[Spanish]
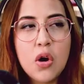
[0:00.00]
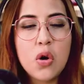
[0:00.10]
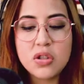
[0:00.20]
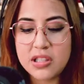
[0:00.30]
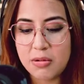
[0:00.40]

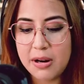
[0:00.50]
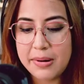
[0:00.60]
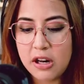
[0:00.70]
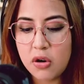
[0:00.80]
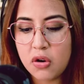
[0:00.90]
o se
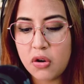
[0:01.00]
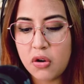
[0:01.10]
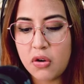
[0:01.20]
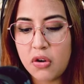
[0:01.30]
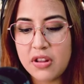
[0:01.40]
vuelve
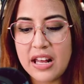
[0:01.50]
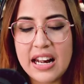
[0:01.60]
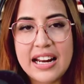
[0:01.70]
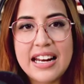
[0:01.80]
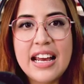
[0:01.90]
loco de
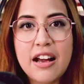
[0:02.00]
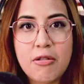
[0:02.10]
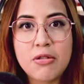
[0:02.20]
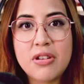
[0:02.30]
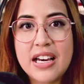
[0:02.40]
alegría
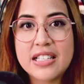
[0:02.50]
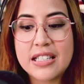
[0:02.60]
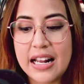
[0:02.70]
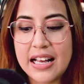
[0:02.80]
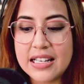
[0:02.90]
cuando llegas
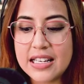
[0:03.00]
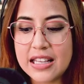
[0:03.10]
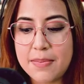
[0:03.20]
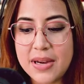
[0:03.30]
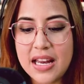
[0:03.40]
a la casa
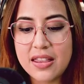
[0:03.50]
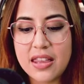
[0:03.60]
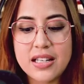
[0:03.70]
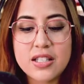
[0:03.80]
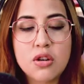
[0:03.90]
también, te
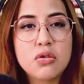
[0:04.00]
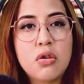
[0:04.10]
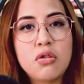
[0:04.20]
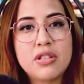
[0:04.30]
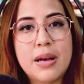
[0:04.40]
destrozó
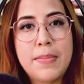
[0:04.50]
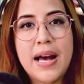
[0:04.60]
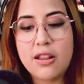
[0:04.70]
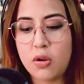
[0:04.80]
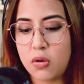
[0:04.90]
los
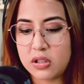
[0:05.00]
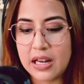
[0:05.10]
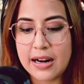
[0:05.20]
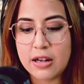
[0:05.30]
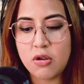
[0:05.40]
zapatos,
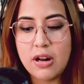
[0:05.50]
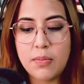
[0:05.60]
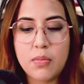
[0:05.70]
arañó la